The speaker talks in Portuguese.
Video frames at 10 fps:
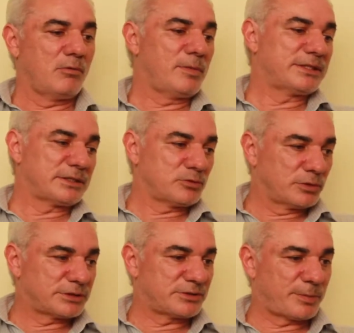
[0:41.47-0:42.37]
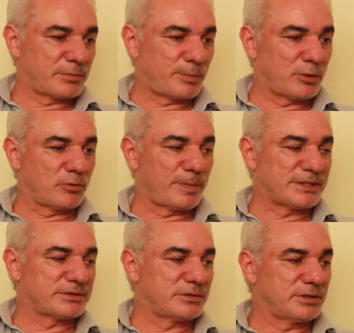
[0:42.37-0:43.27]
Uma das outras
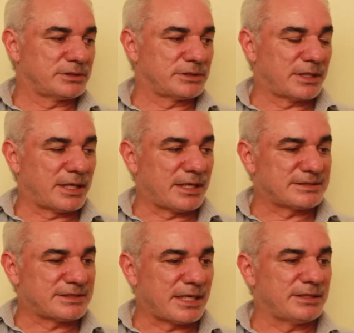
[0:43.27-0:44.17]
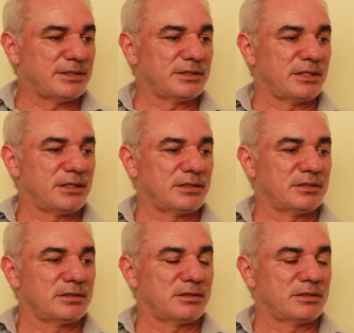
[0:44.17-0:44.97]
preocupações é a saída,